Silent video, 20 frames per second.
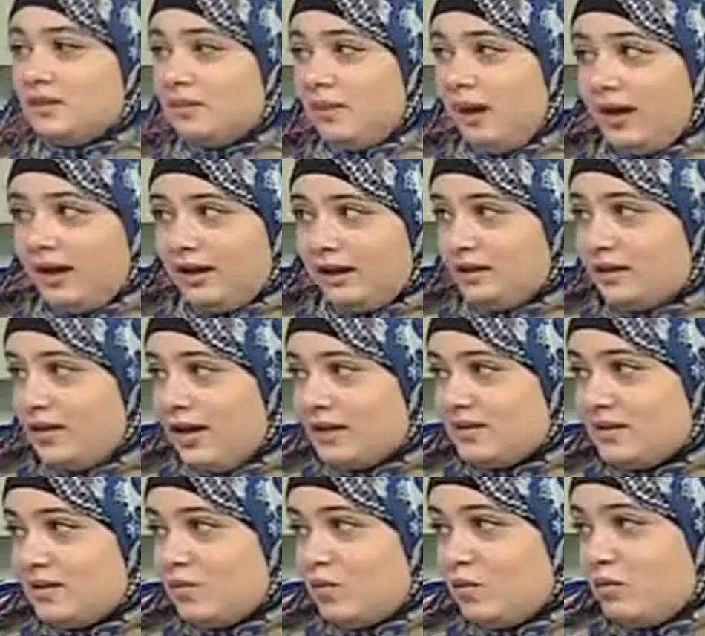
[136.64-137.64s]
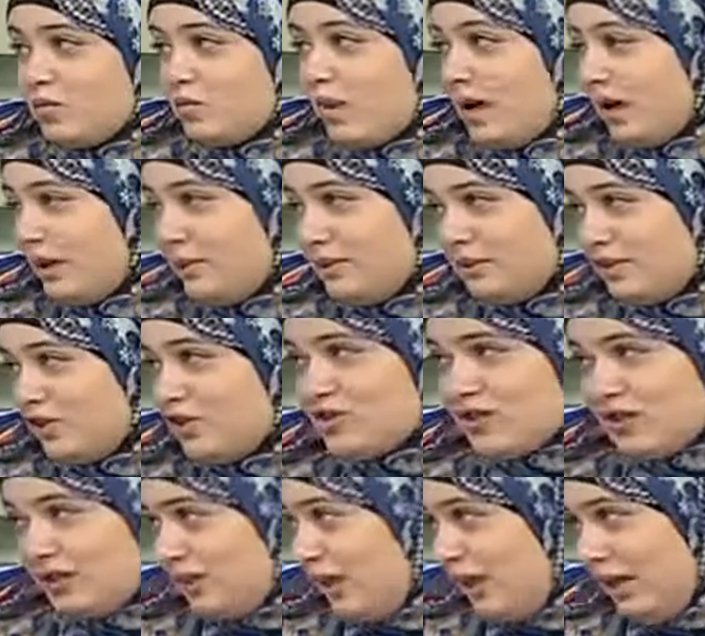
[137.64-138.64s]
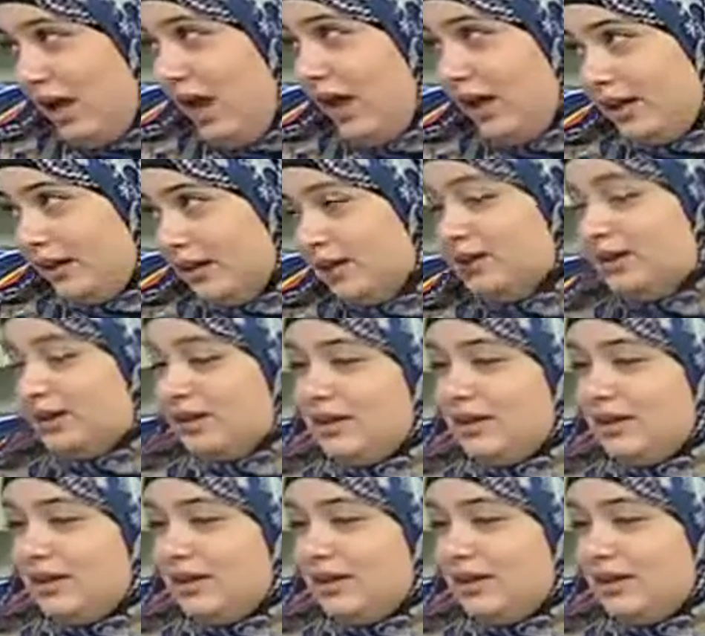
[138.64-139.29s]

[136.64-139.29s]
نجيب حاجات جاهزه المهم ما عجبتناش ساعتها اي حاجه